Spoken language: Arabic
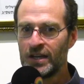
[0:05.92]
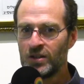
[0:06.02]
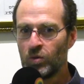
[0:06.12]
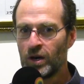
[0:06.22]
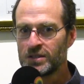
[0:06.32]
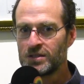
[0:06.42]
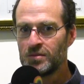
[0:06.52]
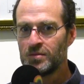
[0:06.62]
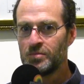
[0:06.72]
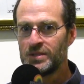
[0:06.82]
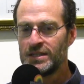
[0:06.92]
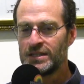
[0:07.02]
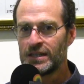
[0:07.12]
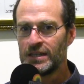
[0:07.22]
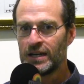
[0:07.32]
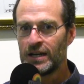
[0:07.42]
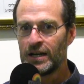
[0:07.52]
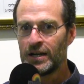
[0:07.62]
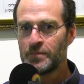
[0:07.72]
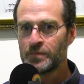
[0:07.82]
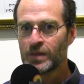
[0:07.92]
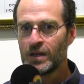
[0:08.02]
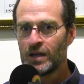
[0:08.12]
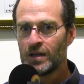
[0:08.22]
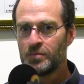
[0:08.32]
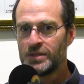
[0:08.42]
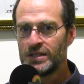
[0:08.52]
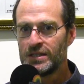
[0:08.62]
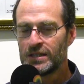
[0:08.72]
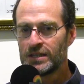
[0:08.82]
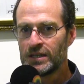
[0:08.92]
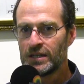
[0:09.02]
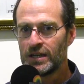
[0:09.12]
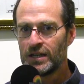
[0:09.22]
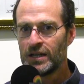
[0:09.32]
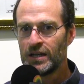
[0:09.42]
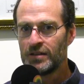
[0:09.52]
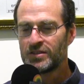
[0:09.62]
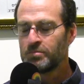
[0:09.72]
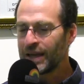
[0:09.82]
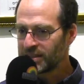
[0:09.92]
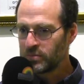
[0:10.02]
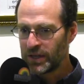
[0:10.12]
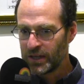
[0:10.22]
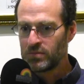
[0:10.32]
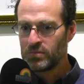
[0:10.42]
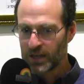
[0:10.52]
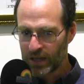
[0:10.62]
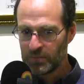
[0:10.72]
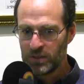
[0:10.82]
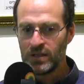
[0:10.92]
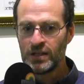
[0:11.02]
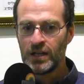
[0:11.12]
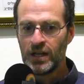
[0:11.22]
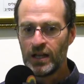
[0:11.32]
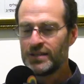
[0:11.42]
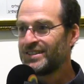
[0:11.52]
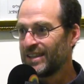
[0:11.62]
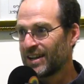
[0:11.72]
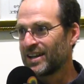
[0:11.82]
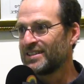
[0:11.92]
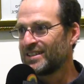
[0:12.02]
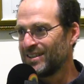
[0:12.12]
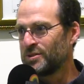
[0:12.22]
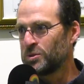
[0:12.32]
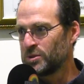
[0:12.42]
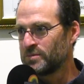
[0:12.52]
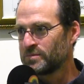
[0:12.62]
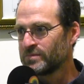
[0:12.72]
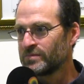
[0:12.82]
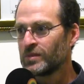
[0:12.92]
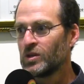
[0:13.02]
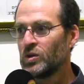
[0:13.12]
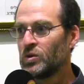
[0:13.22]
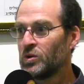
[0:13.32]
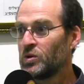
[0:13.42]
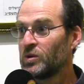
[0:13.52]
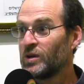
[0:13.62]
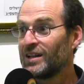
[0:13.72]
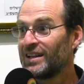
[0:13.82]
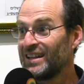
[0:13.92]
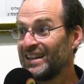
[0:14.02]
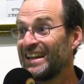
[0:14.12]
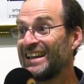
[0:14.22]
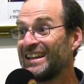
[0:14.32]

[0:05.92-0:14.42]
هذا الوقت بديت بديت آه سمعت به من قبل زياره ديال اليهود آه الموسم